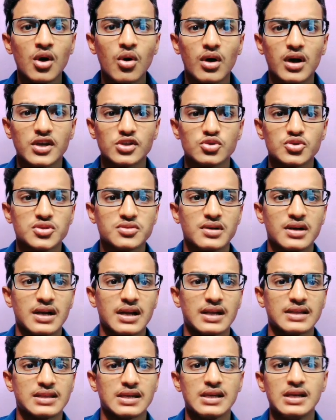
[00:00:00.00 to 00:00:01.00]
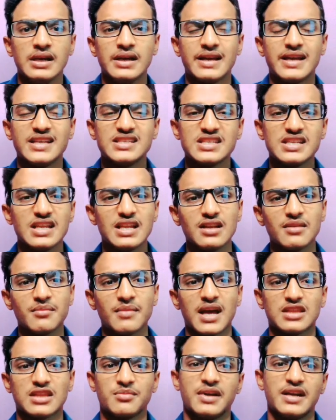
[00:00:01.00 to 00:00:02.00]
ఓకే చూసుకున్నట్లయితే ఇంజనీరింగ్
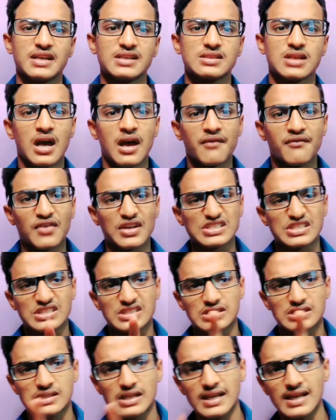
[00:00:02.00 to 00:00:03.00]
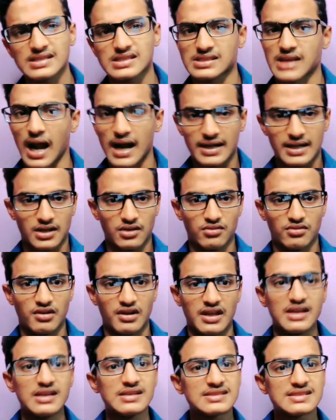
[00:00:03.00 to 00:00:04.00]
మ్యాథమెటిక్స్ ఫస్ట్ ఇయర్ స్టార్టింగ్
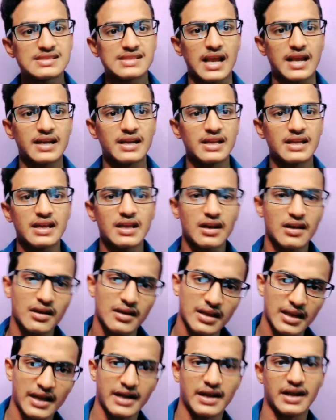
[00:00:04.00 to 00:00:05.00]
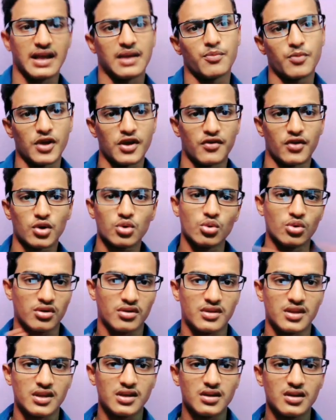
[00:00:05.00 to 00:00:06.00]
నుండి సెకండ్ ఇయర్ ఎండ్ అయిపోయే వరకు
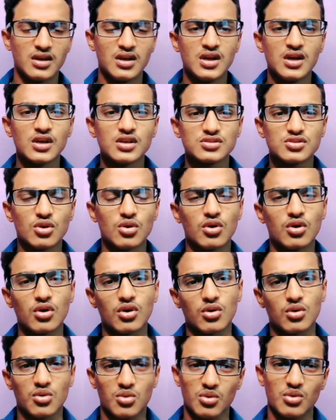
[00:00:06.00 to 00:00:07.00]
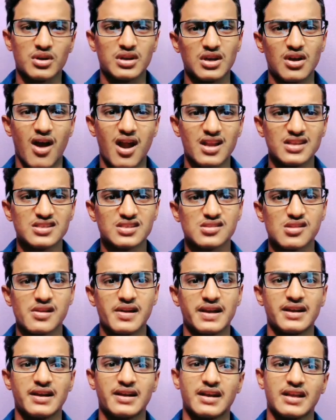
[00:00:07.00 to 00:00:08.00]
ఉంటుంది సో కొన్ని కాలేజెస్లో
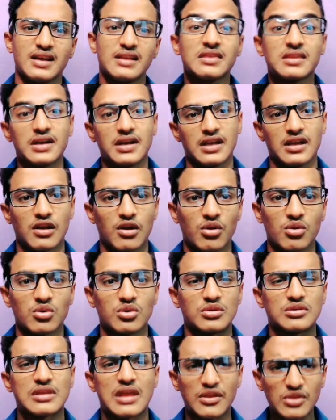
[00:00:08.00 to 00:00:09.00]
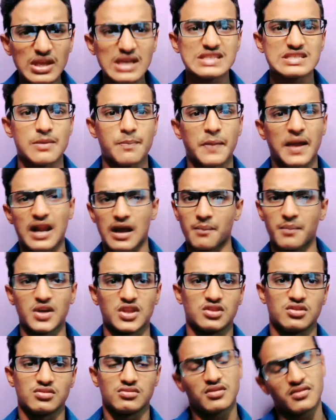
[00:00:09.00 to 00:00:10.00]
ఏంటంటే థర్డ్ ఇయర్లో కూడా ఉంటుంది అందుకే చెప్పాను
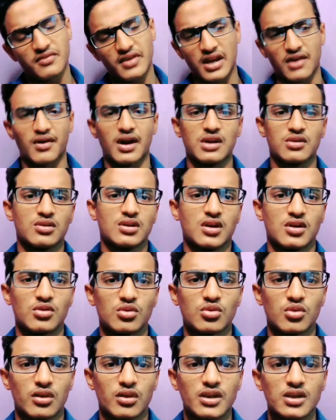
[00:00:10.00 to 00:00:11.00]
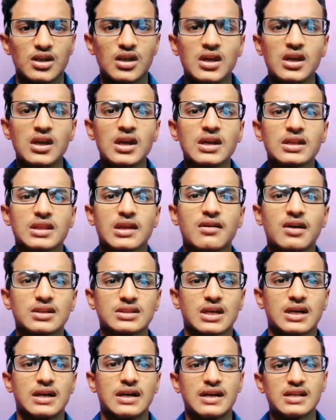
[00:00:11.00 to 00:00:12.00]
అమ్మద్దు వేరే వాళ్ళు కూడా కనుక్కోండి తర్వాత
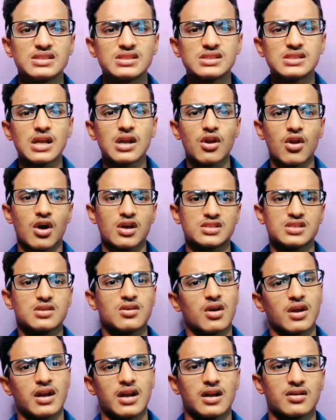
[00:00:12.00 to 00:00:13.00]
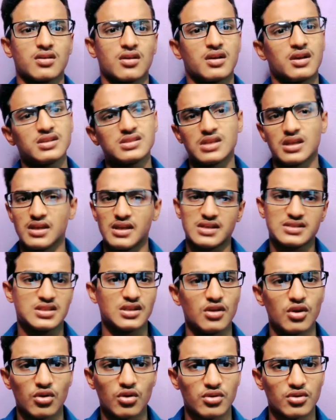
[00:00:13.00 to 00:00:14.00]
డిజిటల్ లాజిక్ ఆర్ ఎలక్ట్రానిక్స్
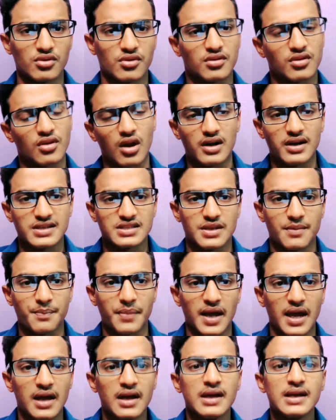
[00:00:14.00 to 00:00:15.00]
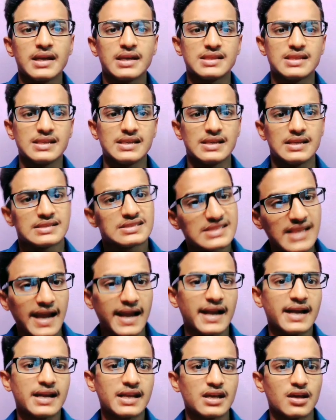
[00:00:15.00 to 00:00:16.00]
ఈసీలో కూడా ఉంటుంది ఆల్రెడీ చెప్పా ఇది
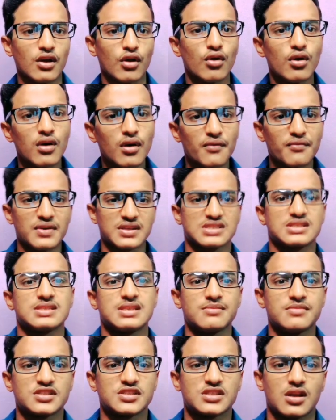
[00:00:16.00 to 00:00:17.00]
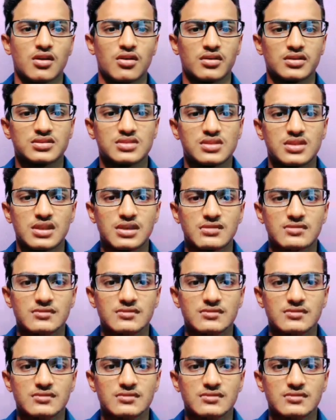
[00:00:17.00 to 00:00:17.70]
సెకండ్ ఇయర్లో ఫస్ట్ సెమిస్టర్లో వస్తుంది